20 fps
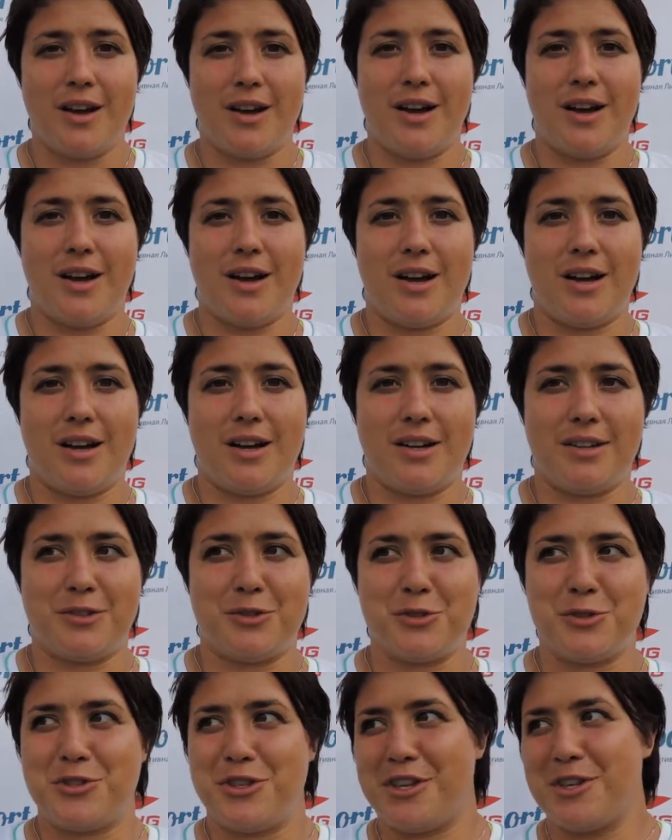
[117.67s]
А,
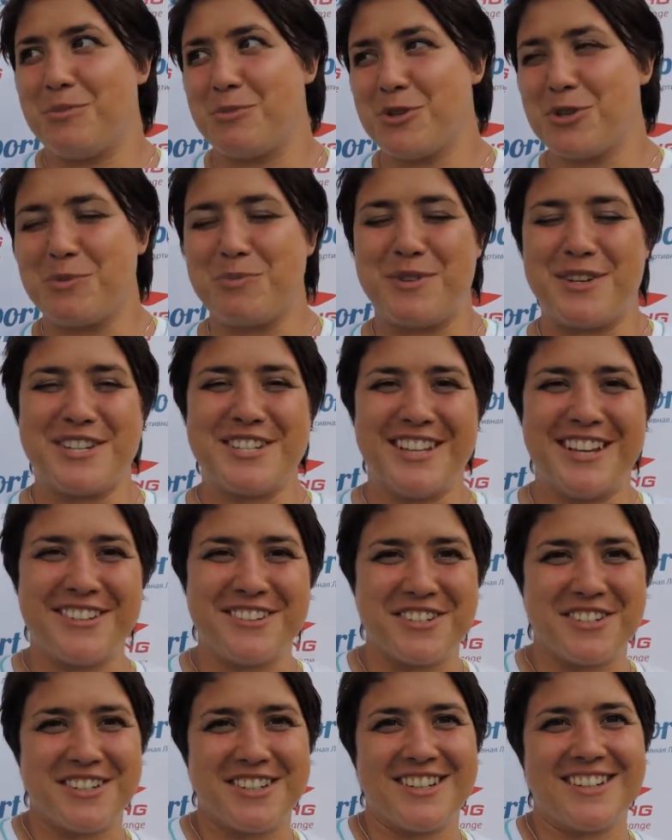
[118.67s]
то есть я немножко пришла
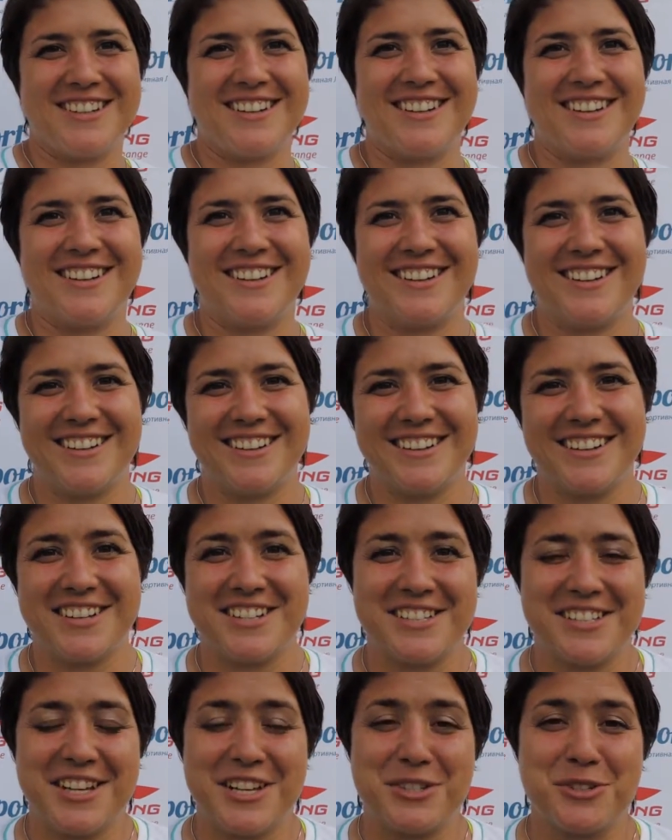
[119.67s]
уже э, к
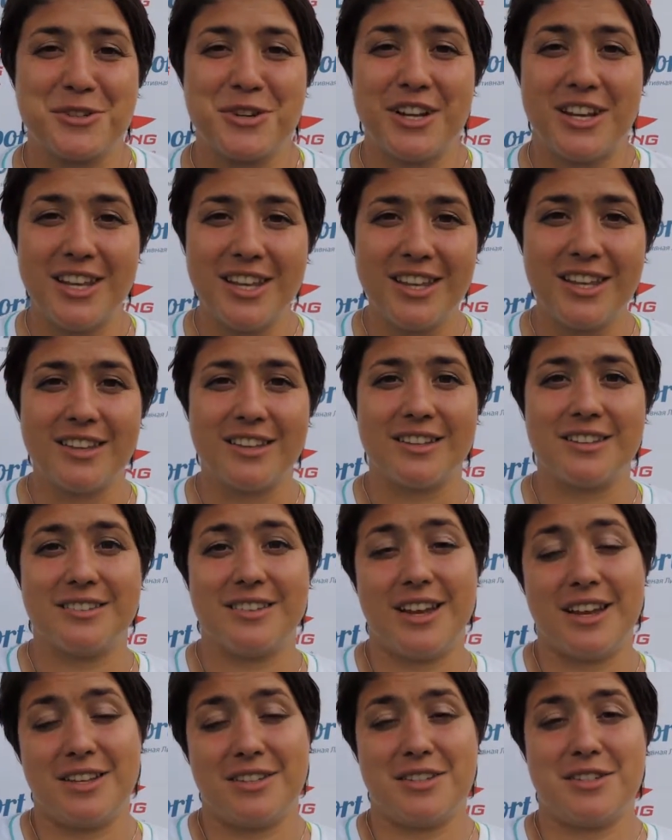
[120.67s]
рассказу о лиге.
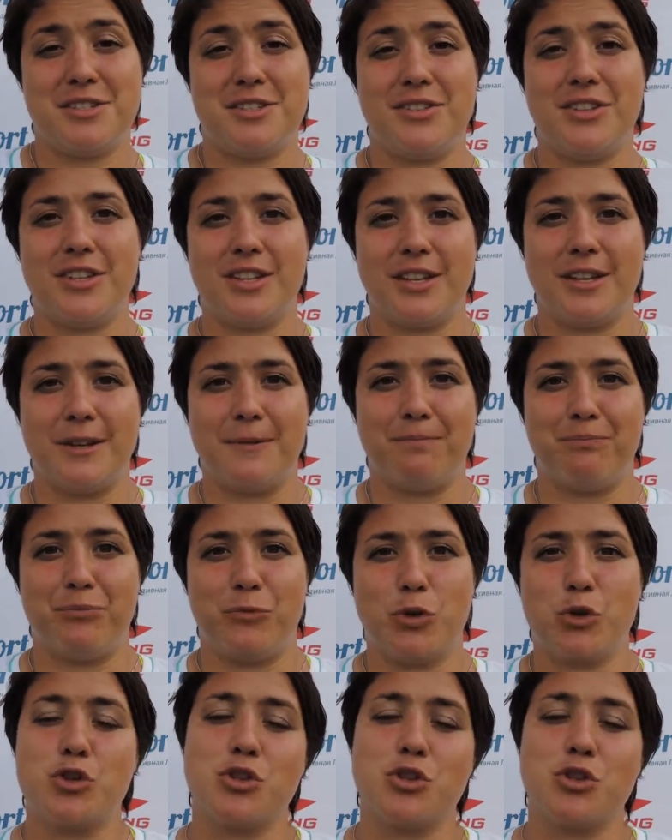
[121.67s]
Да, это действительно то,